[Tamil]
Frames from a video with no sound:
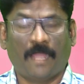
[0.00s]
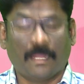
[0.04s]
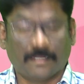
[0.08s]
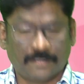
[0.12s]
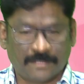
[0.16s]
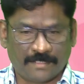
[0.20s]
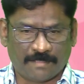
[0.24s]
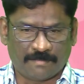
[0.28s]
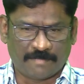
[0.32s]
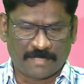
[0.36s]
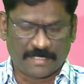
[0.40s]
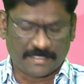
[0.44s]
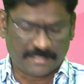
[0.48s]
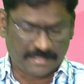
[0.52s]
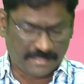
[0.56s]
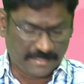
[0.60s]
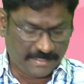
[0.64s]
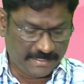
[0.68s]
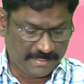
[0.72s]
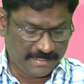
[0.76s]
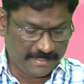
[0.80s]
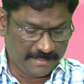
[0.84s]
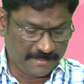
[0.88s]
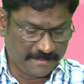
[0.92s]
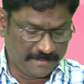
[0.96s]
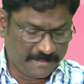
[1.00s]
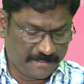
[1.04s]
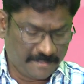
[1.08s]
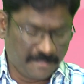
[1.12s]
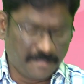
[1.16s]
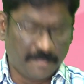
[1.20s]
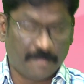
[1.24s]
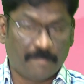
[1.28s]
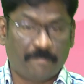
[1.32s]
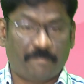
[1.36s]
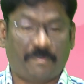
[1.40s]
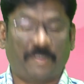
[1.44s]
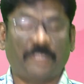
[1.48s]
அந்த மாதிரி
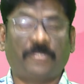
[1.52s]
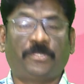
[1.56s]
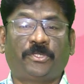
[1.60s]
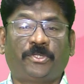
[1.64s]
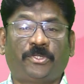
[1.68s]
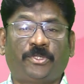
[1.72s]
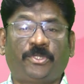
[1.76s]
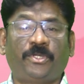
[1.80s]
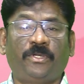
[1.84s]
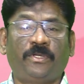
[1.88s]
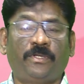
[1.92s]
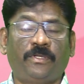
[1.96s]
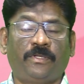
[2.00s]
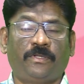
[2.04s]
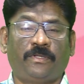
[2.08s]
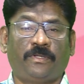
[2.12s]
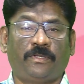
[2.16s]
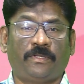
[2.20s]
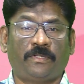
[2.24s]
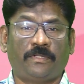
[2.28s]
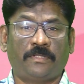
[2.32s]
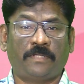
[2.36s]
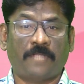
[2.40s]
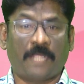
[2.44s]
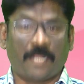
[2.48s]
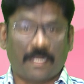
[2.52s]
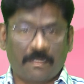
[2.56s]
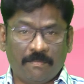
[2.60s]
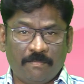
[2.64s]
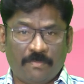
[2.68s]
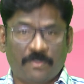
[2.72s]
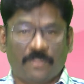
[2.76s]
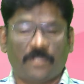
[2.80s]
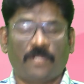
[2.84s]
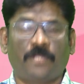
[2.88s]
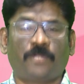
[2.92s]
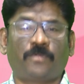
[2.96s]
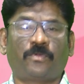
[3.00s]
பத்து
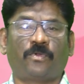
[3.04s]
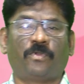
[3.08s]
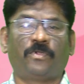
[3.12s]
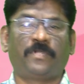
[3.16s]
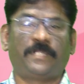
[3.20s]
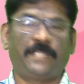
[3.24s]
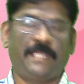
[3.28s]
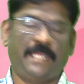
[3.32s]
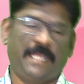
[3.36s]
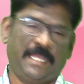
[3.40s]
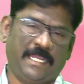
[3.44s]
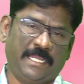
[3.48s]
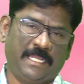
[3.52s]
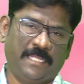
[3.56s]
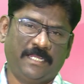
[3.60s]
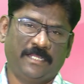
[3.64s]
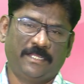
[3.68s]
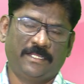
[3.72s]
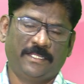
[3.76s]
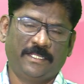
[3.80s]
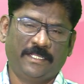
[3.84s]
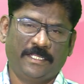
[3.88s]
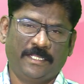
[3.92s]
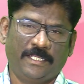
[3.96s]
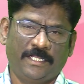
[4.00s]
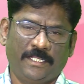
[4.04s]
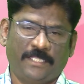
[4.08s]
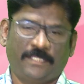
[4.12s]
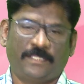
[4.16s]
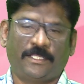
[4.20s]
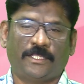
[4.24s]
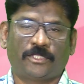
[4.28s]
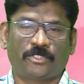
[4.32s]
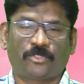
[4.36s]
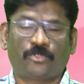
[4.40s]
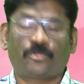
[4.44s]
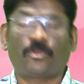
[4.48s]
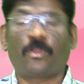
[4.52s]
நரம்புகள் கொண்ட
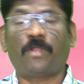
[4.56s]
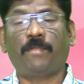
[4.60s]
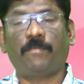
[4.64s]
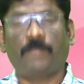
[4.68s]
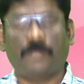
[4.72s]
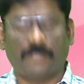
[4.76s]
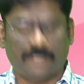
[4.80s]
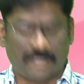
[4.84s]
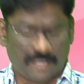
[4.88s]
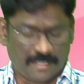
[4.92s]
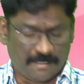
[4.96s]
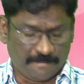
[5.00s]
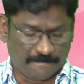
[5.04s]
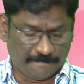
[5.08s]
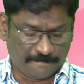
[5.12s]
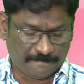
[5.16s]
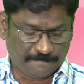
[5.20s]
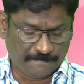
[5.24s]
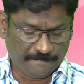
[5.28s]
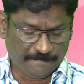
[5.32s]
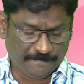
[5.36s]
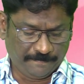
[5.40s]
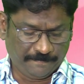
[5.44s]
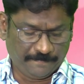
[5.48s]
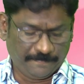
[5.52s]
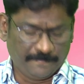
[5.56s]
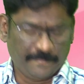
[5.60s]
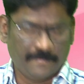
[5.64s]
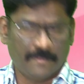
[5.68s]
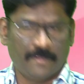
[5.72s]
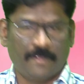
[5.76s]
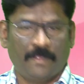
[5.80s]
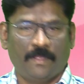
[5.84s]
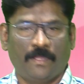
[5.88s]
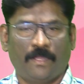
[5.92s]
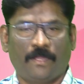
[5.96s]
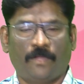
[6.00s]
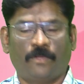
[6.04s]
இந்த சுரமண்டலம்
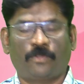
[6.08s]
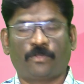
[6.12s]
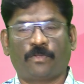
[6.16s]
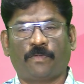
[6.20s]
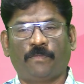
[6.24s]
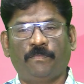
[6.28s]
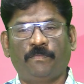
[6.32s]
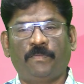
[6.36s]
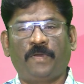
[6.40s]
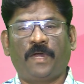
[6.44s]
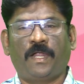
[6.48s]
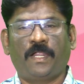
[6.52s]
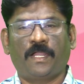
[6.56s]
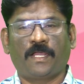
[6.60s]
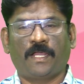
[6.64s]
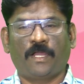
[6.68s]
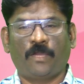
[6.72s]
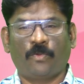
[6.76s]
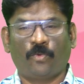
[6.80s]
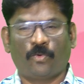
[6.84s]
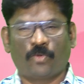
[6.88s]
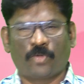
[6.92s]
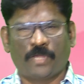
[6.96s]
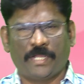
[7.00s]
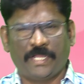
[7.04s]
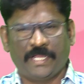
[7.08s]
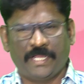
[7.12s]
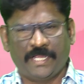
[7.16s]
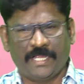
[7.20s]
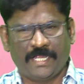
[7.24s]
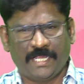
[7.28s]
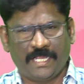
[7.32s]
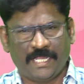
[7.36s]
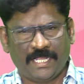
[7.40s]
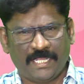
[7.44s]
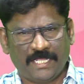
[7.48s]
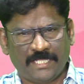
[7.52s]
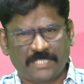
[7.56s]
அது ரொம்ப அழகாக ஒரே
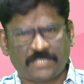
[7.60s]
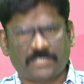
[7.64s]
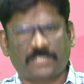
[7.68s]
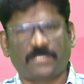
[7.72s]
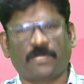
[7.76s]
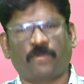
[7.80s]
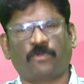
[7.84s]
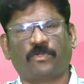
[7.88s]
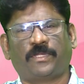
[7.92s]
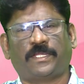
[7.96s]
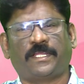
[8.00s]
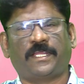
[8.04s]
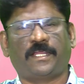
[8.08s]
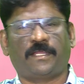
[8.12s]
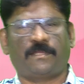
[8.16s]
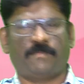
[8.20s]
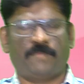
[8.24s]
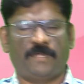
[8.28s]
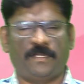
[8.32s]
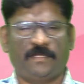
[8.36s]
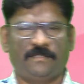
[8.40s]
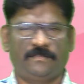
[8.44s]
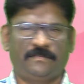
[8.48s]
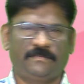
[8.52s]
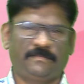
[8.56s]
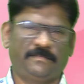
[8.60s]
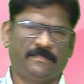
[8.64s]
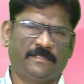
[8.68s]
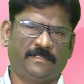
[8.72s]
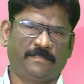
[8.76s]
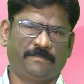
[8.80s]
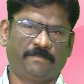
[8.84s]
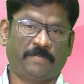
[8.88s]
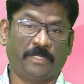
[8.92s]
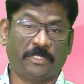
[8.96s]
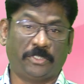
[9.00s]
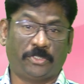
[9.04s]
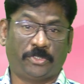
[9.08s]
சவுண்டு கேட்குமா
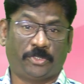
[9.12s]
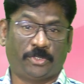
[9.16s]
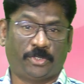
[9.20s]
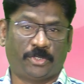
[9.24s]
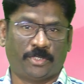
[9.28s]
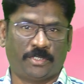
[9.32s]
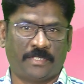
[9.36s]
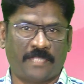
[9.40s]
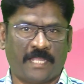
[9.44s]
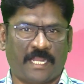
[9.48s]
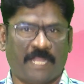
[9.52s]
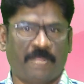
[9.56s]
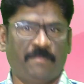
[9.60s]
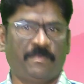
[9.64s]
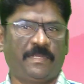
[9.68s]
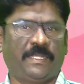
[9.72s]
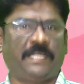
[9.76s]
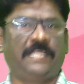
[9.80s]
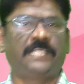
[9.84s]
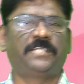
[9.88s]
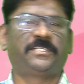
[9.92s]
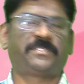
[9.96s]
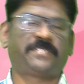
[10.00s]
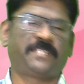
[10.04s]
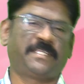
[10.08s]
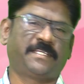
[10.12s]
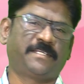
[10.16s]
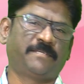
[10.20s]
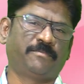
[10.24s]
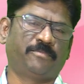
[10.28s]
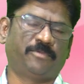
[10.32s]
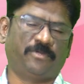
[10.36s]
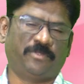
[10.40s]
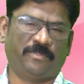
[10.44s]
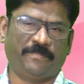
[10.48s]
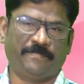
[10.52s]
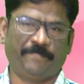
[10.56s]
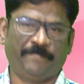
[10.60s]
பத்து நரம்புகளை இசைக்கும்
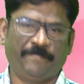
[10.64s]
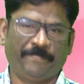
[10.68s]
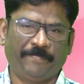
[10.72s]
போது